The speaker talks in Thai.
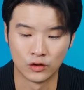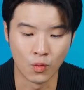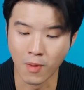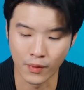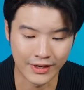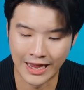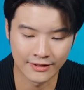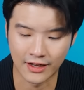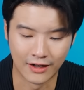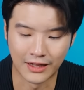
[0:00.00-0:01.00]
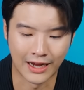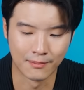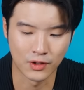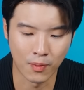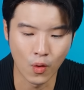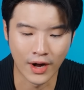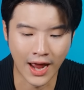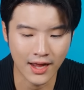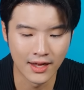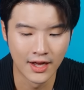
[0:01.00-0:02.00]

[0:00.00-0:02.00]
do more with less ก็แล้วแต่คำจะพูดนะฮะ